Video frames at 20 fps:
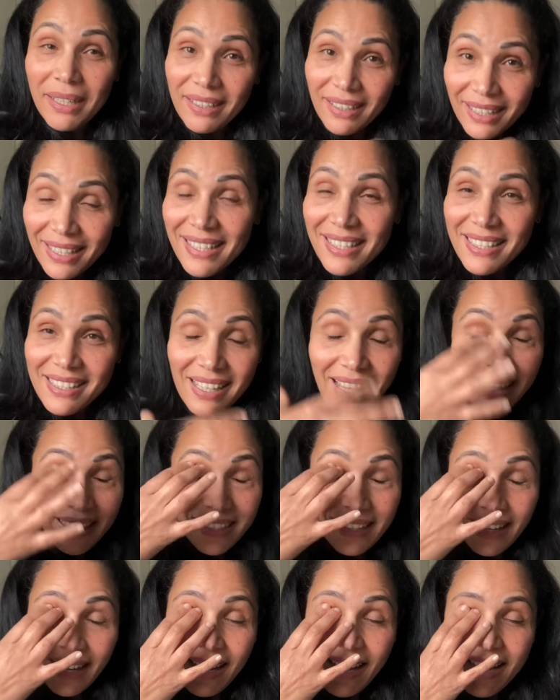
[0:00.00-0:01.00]
الراي تاعي
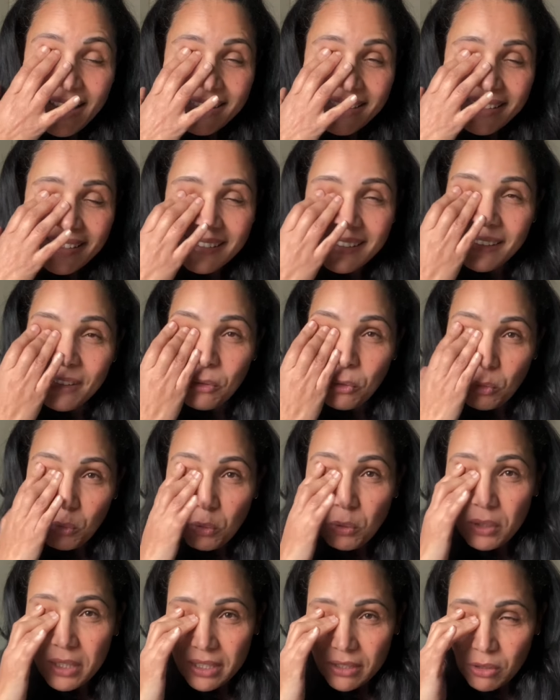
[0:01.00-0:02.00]
الخاص
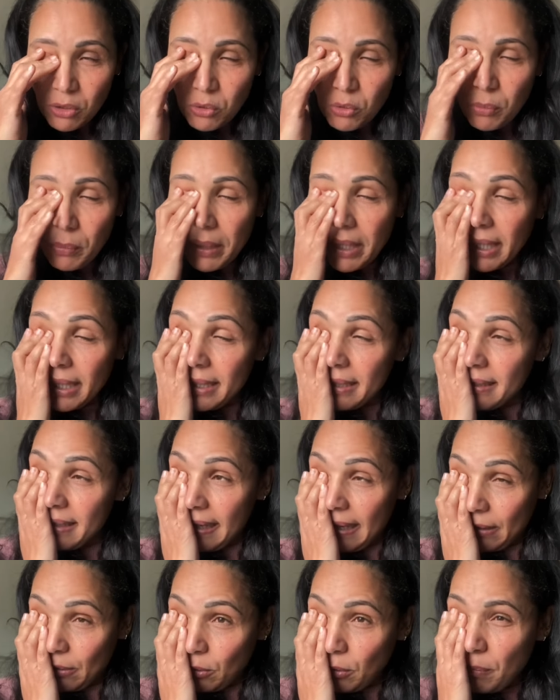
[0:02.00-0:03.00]
وقولوا لي نتوما الراي
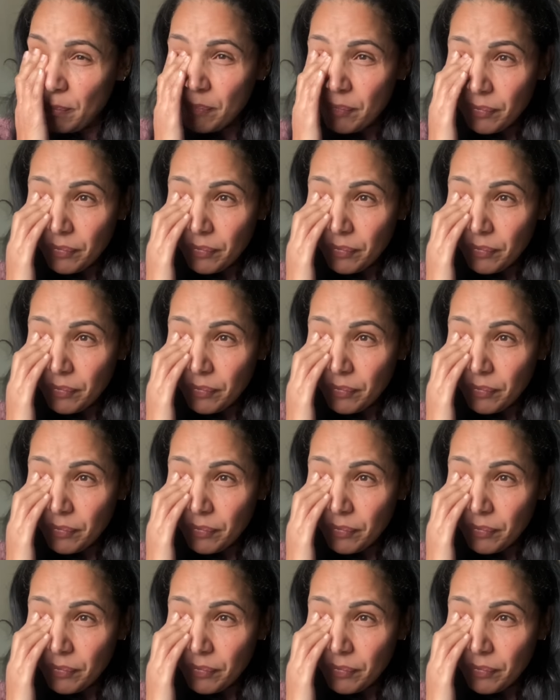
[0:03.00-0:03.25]
تاعكم